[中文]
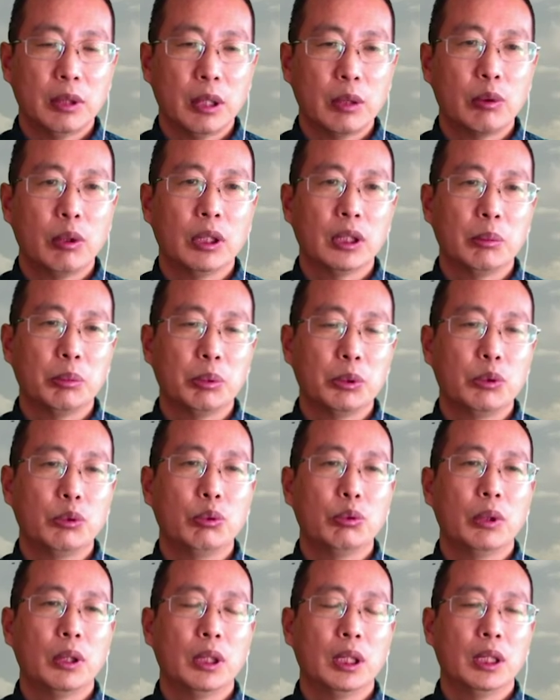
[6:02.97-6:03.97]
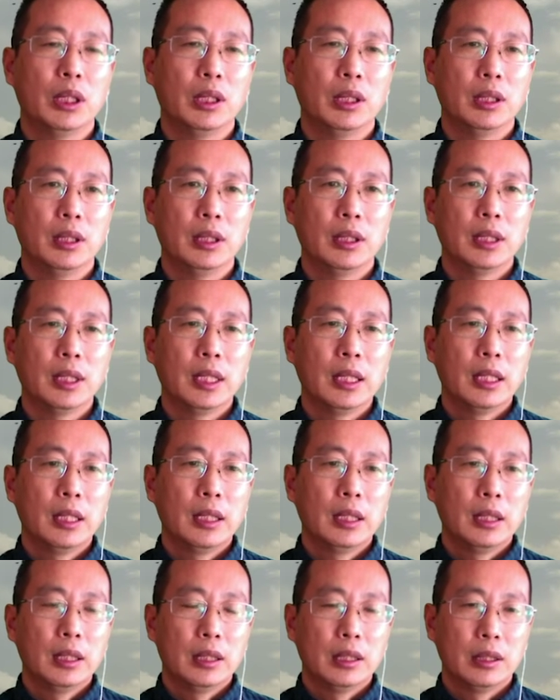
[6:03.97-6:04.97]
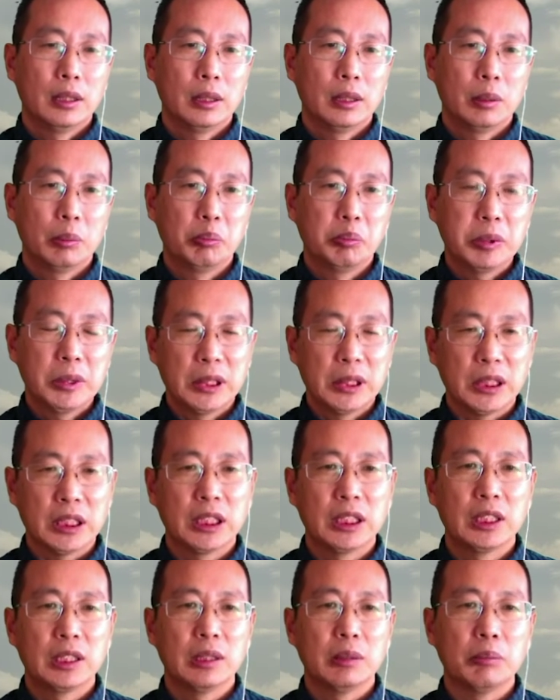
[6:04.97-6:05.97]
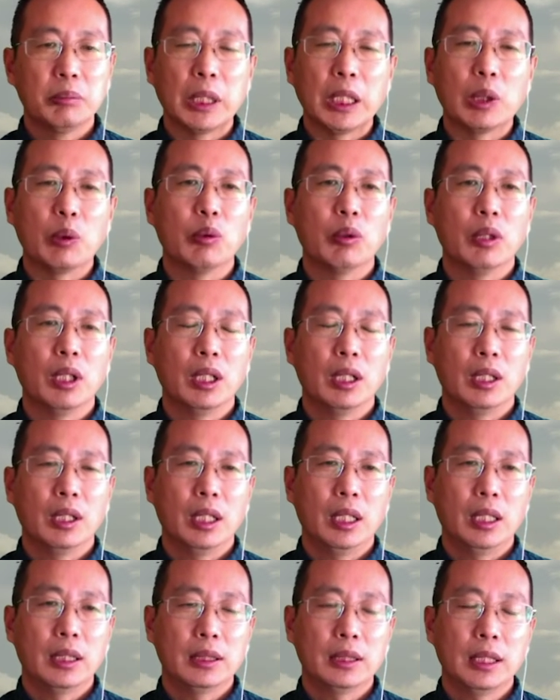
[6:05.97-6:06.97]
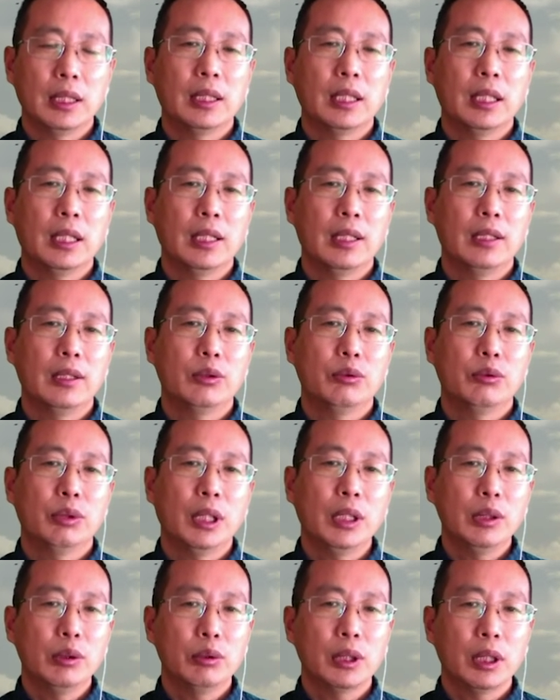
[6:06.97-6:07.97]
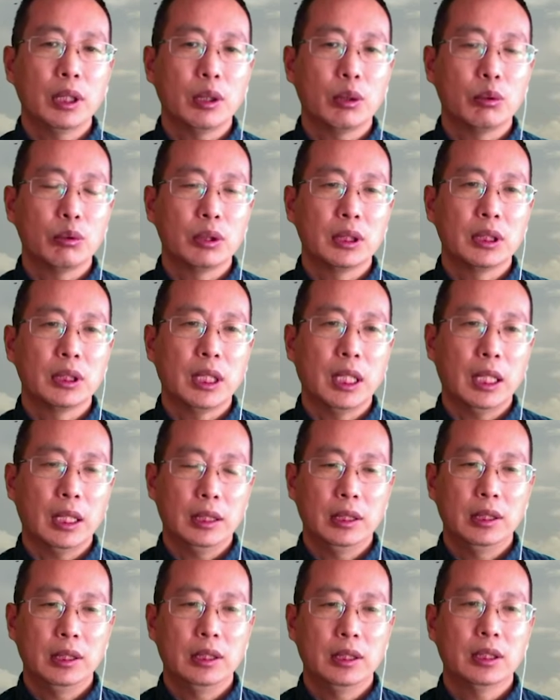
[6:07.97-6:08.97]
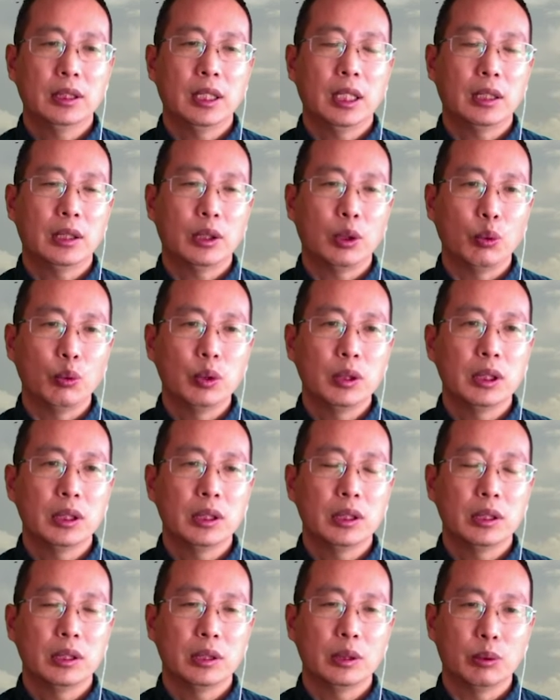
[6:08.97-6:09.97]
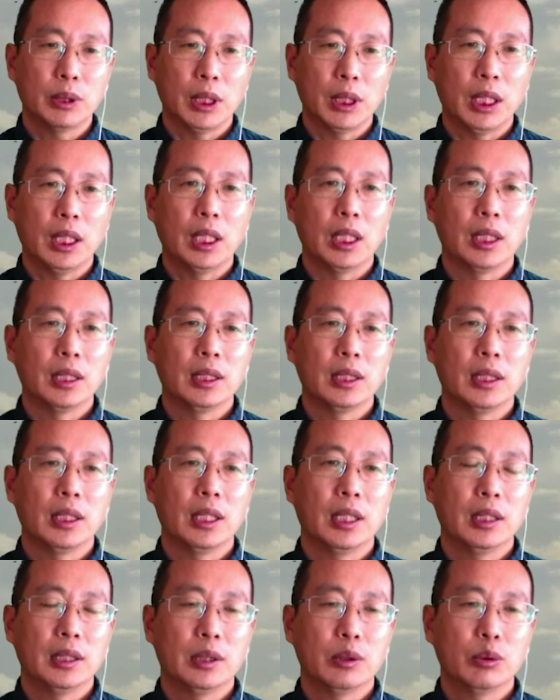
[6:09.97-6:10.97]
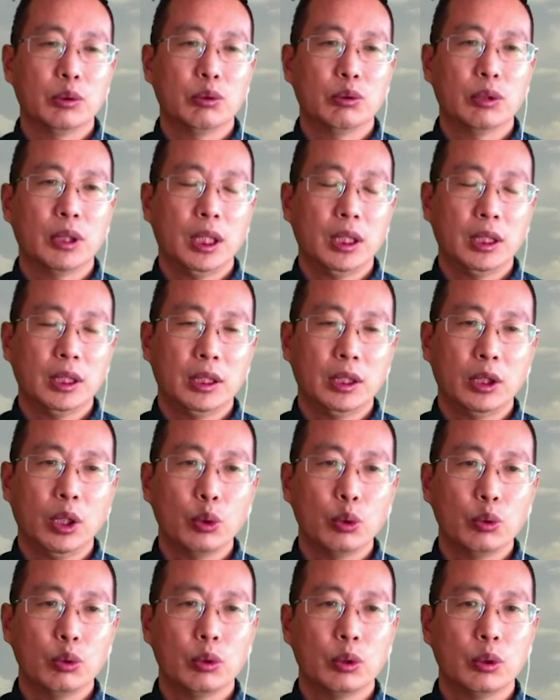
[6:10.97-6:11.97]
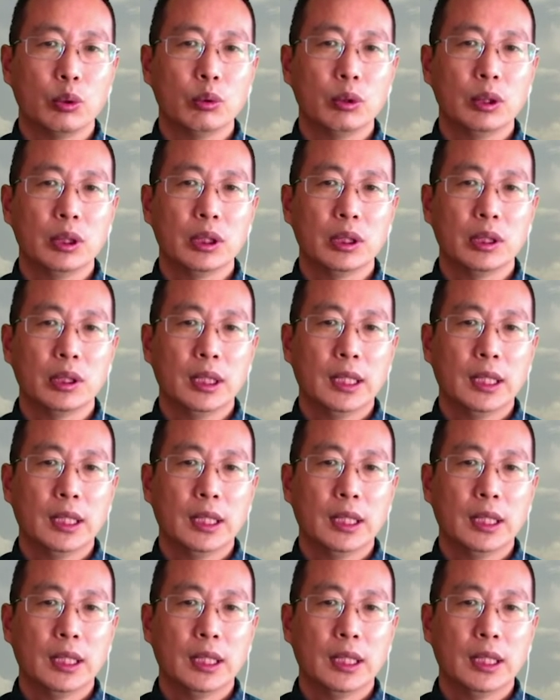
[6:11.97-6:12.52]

挖矿的不多啊。呃，不只是美国啊，现在全球的投资呢，其实呢都是有点冷。啊，也就是说呢，到处都是